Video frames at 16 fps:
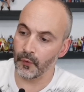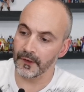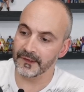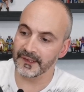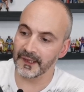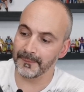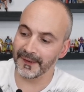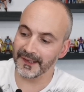Bon,
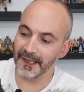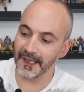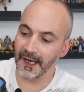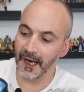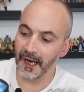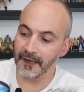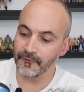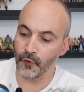c'est pas très
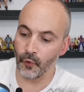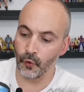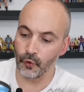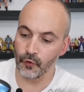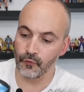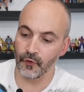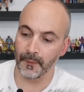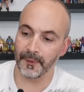grave, on
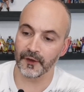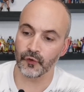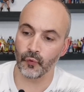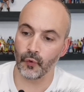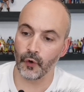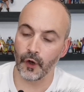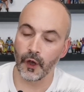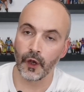le voit pas
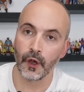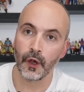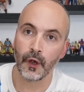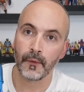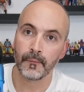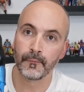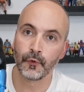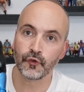trop.
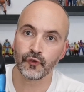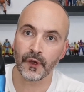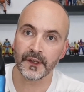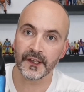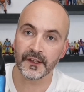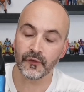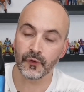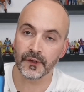Monsieur la
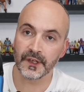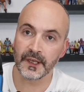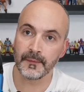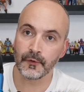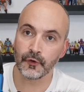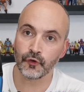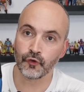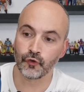
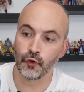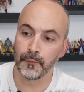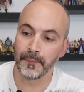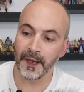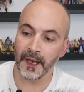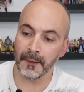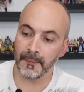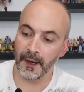Indestructible,
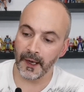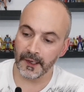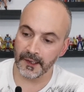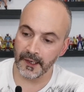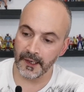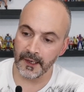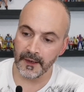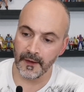super
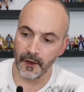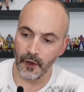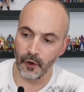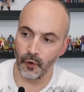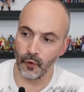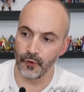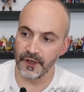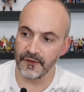baraqué.
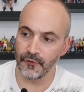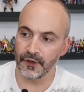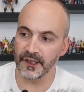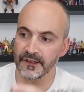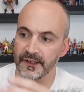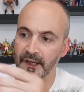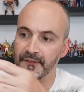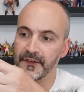Au niveau
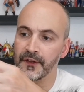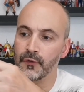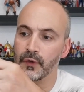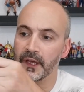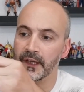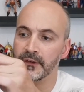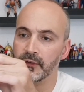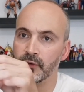des
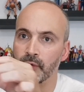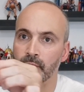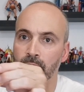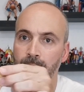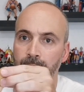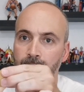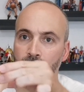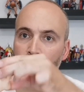
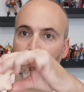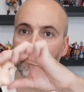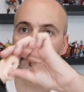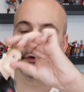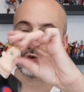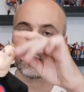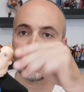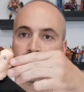articulations, on
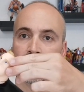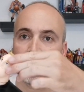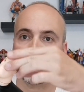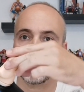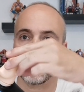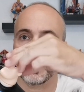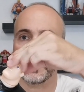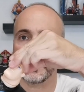peut tourner
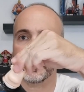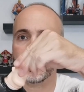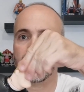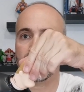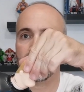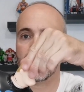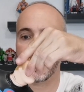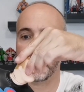la tête,
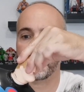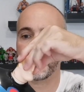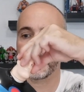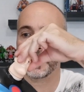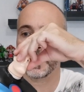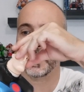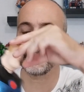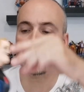
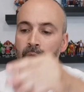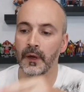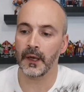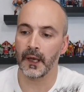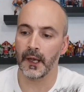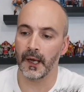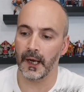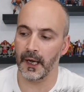impeccable.
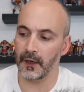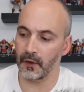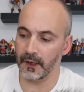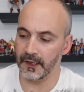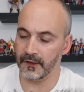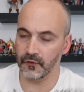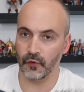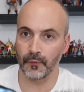Alors,
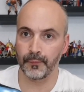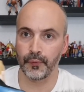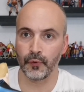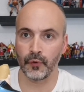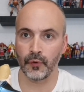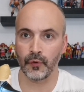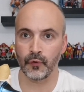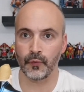est-ce qu'on
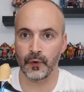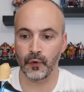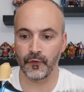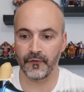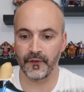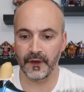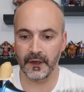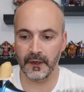peut lui
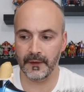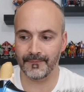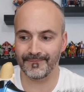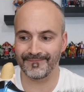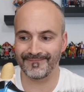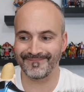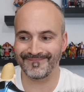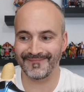
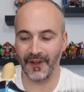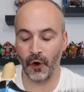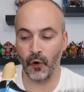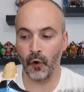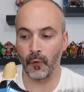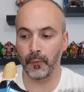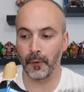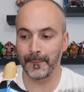lever Non,
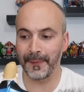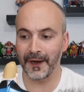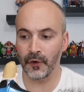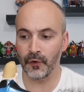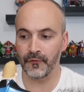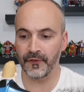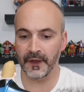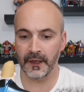on peut pas
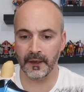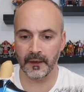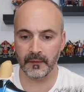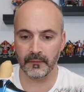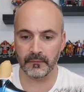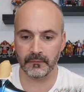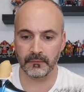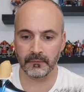lever.
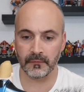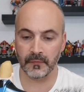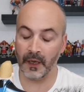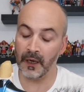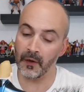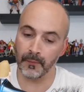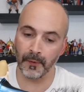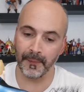
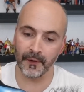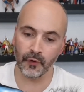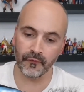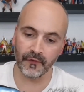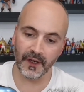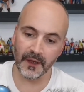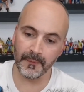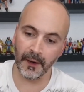Non, on peut pas
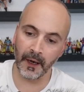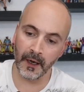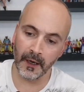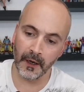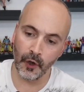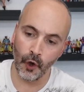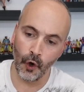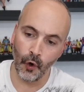lever les
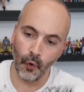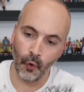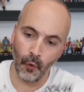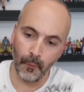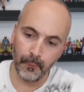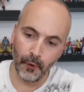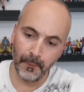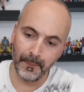bras.
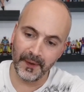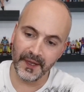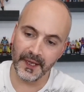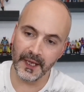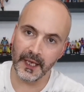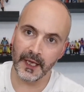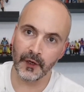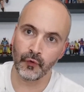On peut
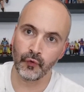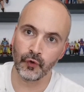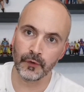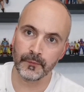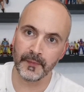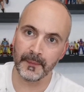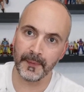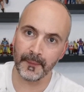plier les
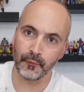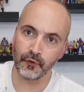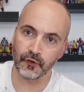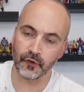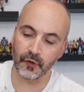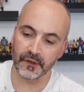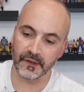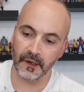coudes, mais pas
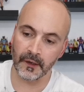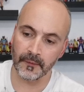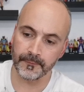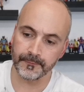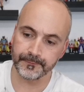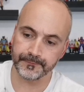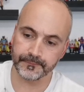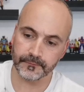plus que
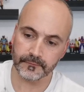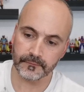ça.